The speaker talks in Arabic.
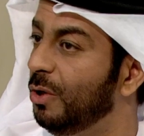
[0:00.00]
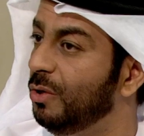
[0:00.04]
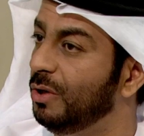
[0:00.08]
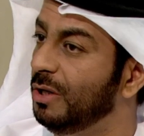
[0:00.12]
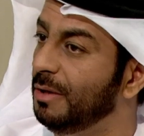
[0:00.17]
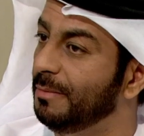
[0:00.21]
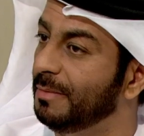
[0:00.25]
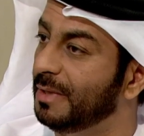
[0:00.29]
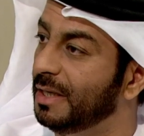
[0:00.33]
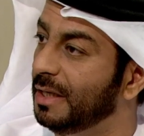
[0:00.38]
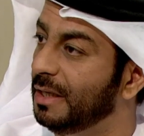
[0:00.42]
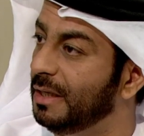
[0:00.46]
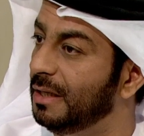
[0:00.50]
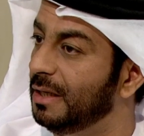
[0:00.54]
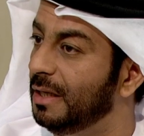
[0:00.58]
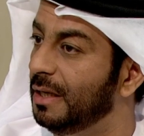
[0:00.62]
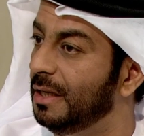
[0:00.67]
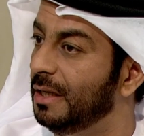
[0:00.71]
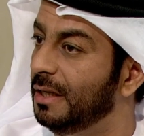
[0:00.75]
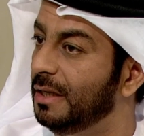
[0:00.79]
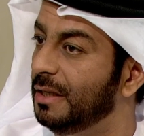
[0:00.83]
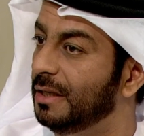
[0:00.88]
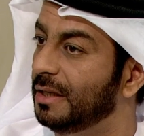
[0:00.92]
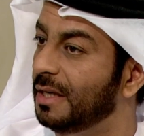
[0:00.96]
ويمكن
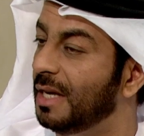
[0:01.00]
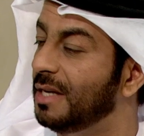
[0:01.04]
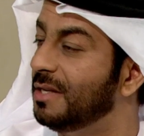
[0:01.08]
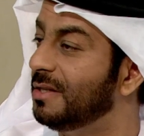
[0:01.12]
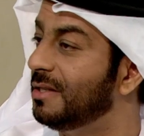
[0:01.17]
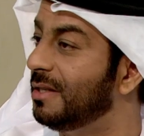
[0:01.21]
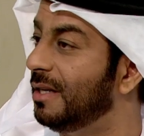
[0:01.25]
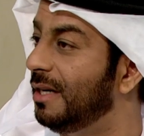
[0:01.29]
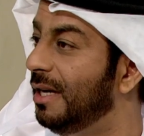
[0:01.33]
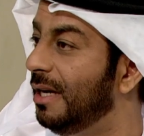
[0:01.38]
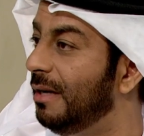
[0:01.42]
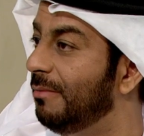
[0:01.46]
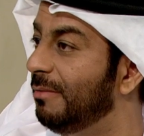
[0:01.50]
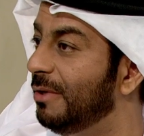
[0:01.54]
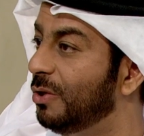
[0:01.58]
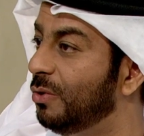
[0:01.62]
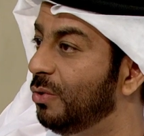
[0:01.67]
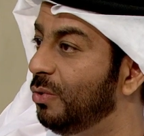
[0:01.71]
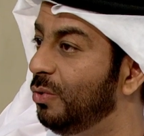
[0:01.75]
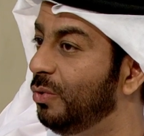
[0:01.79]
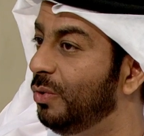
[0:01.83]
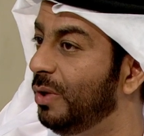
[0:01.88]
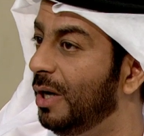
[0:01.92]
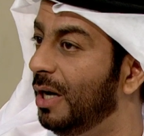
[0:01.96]
آه، يكنسل عن
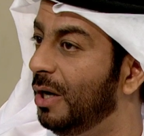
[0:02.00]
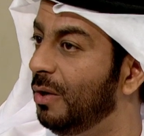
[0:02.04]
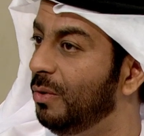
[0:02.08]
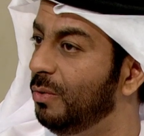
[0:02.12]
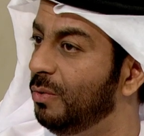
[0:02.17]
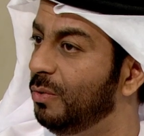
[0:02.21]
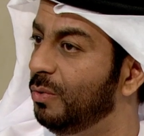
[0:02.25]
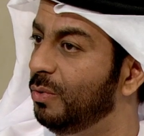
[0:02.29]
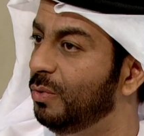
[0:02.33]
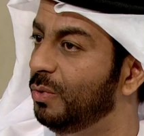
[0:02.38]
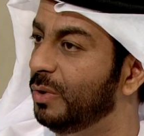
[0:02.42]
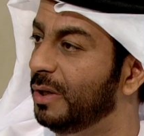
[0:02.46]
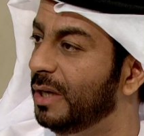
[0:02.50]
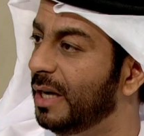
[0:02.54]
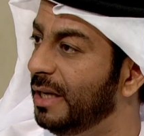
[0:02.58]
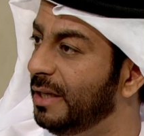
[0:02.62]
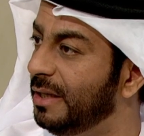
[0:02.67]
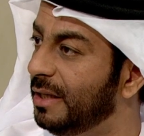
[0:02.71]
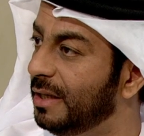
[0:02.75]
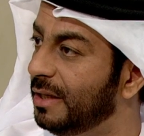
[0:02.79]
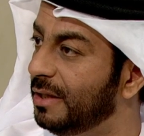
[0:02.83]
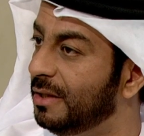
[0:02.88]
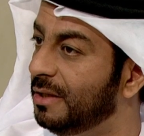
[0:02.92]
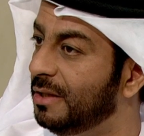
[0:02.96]
المشروع او
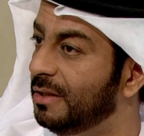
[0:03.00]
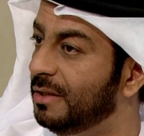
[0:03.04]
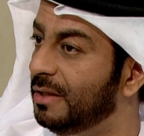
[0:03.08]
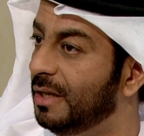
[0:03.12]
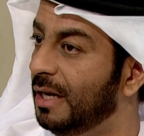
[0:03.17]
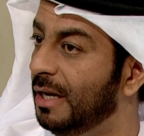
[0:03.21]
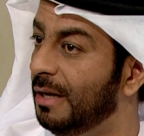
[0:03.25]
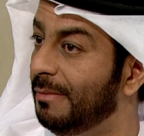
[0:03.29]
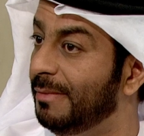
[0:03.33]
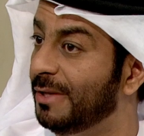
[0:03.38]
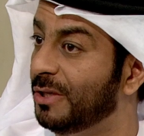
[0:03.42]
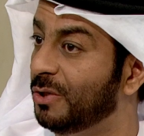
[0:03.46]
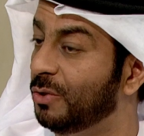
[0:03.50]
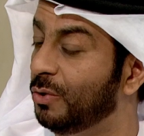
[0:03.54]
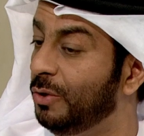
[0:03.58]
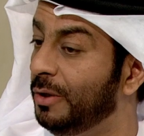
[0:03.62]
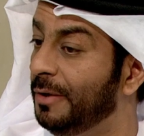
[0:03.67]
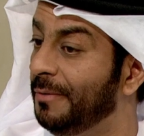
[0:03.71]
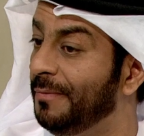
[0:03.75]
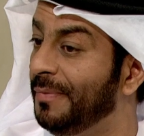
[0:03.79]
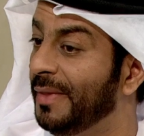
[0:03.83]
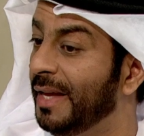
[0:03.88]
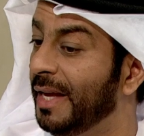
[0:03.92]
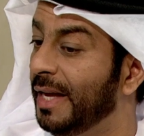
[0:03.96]
يغير اتجاه المشروع
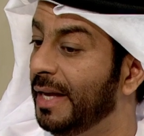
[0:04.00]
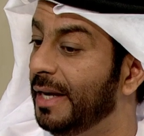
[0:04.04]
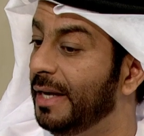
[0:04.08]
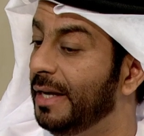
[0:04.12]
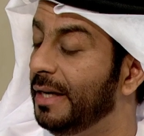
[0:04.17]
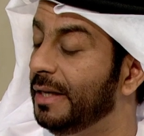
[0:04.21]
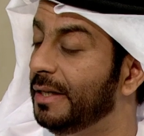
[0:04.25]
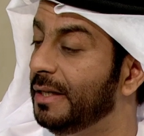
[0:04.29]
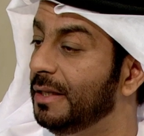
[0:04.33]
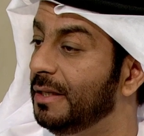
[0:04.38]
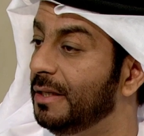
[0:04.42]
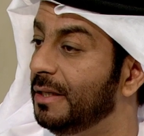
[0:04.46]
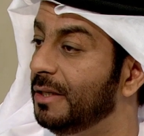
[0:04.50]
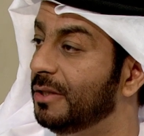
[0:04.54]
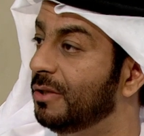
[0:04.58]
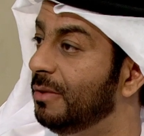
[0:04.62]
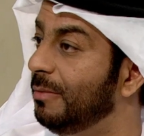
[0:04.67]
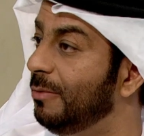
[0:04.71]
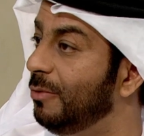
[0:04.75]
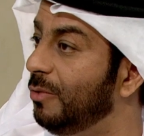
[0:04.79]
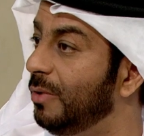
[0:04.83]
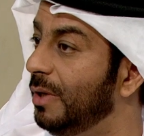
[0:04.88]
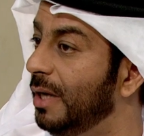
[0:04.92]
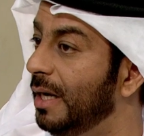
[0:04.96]
لكن
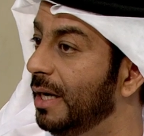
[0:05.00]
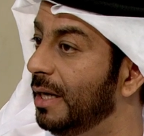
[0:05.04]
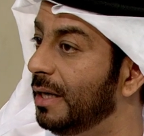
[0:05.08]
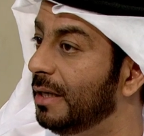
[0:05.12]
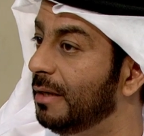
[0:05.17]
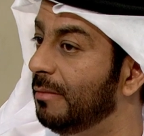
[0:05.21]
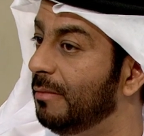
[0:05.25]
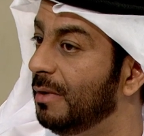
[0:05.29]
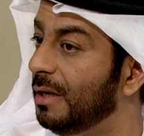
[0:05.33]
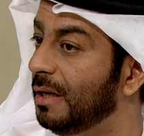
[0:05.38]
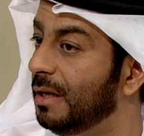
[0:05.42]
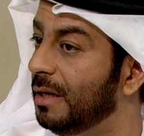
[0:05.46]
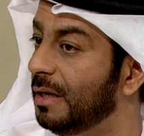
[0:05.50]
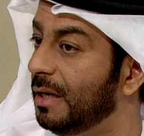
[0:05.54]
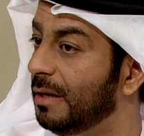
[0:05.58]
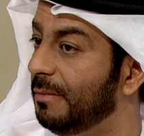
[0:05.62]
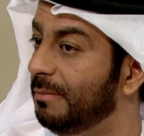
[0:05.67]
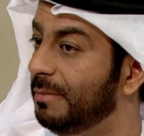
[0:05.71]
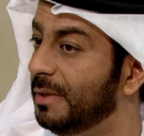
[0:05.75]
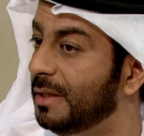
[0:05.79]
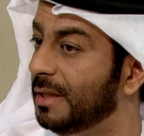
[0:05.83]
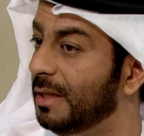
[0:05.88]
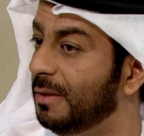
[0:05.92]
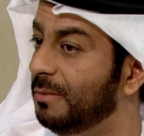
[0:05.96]
سمو الحاكم الله يا
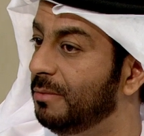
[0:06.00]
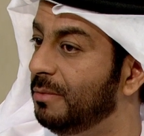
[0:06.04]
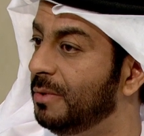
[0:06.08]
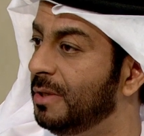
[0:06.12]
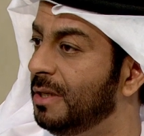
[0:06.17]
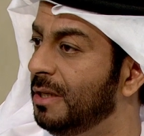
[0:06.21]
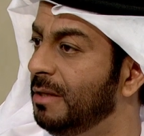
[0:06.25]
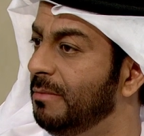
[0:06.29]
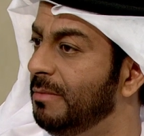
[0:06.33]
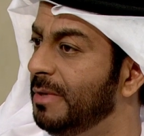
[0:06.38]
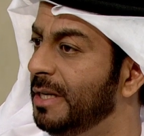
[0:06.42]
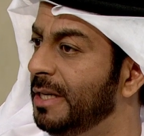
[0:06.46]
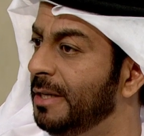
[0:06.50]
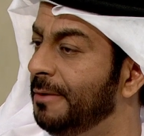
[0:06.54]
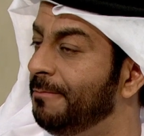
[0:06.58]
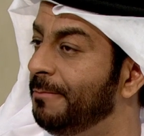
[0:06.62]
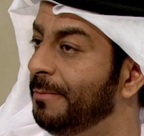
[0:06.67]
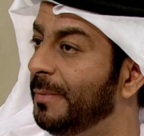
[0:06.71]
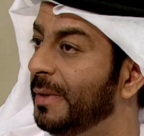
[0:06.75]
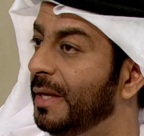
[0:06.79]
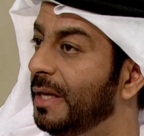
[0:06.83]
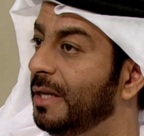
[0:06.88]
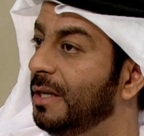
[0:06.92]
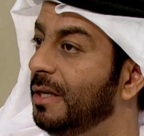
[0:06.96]
رب يطول عمره
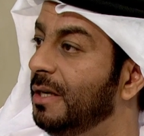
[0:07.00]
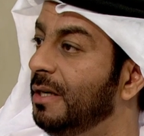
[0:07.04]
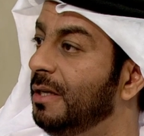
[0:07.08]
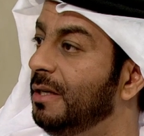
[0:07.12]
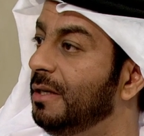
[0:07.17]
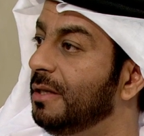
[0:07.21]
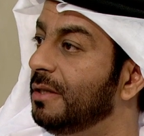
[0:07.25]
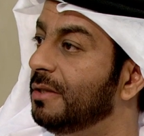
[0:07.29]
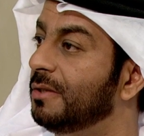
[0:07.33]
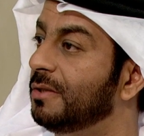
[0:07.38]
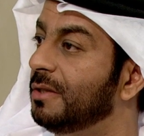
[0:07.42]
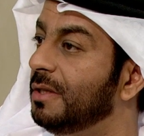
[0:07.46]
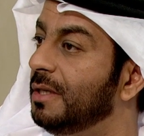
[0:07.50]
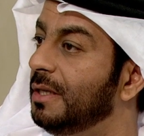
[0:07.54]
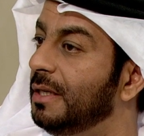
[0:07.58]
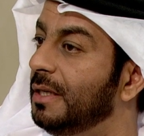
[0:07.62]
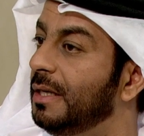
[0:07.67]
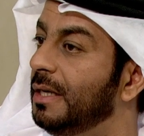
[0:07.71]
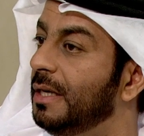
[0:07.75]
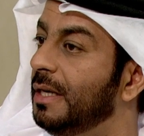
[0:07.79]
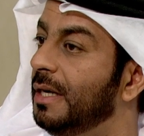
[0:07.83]
يحرص ان